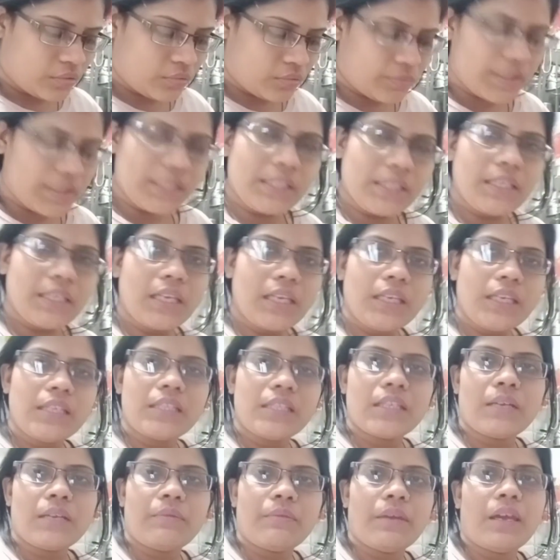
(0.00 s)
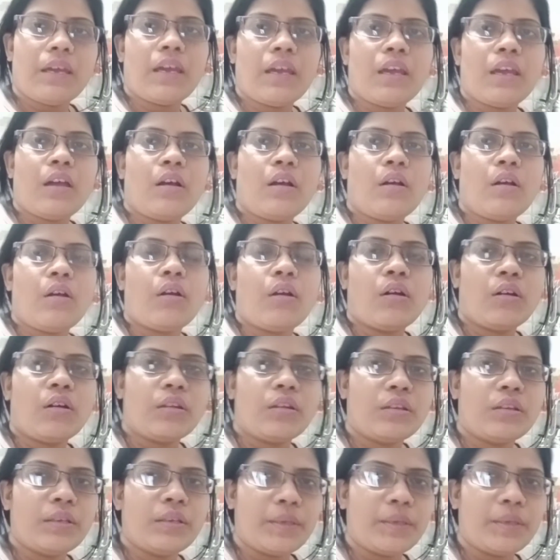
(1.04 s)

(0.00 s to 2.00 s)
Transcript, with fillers: तो बस यही सब है और